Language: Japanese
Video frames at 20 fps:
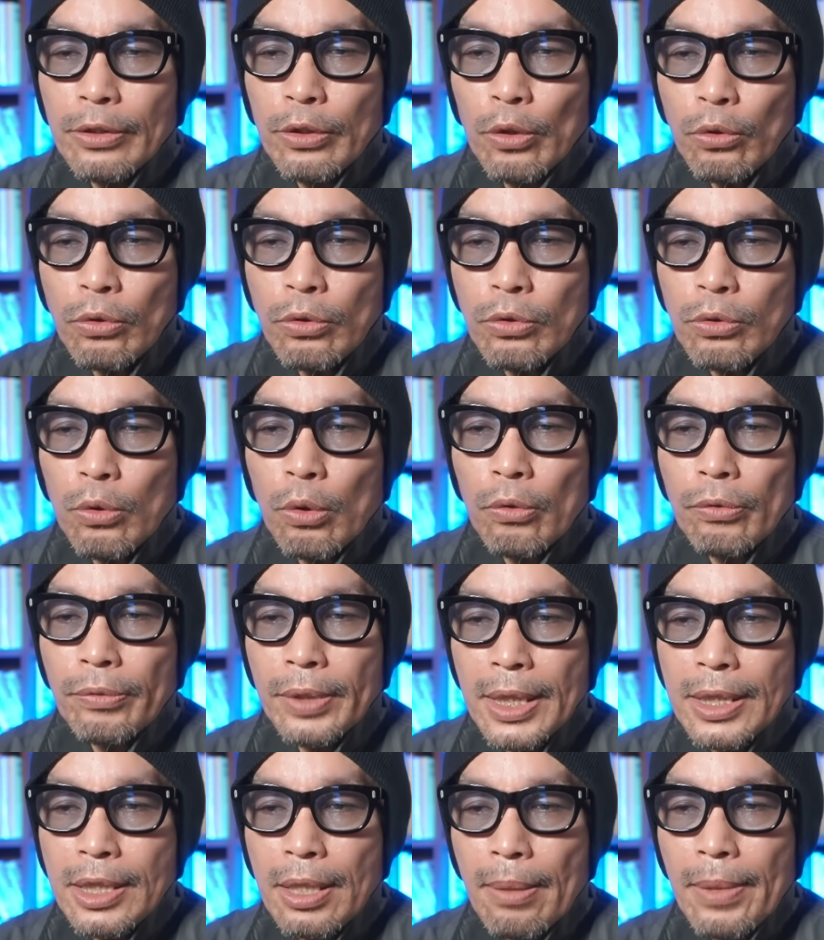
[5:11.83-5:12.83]
よくこん
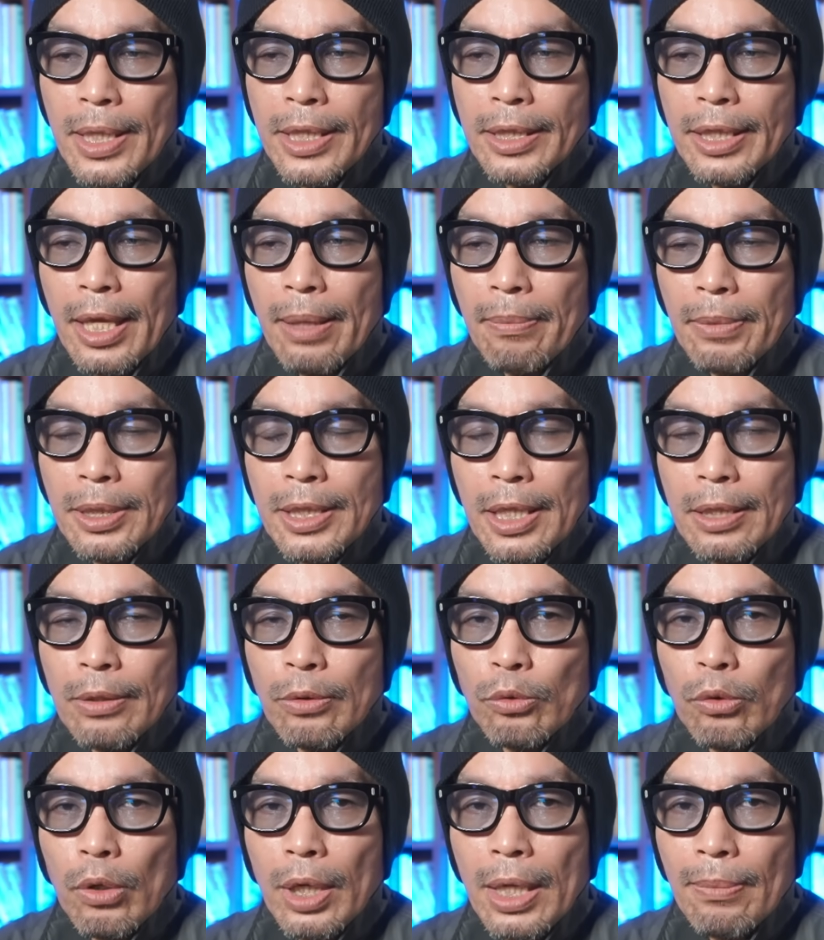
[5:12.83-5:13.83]
な狭いテーマ性
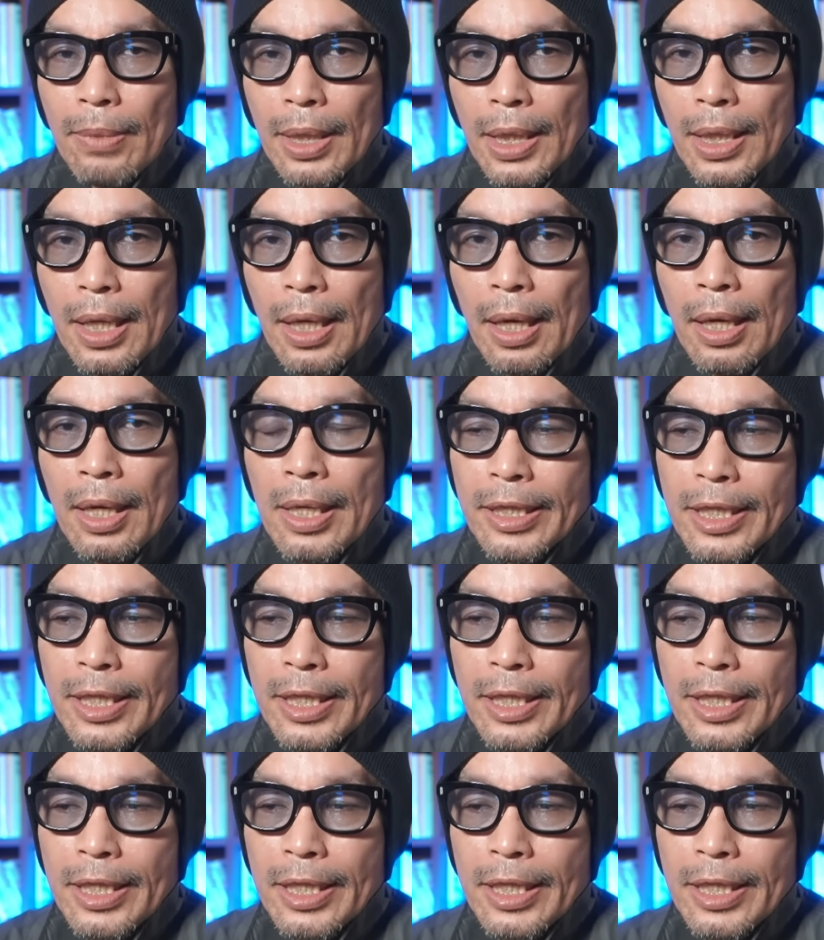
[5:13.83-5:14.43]
のドラマが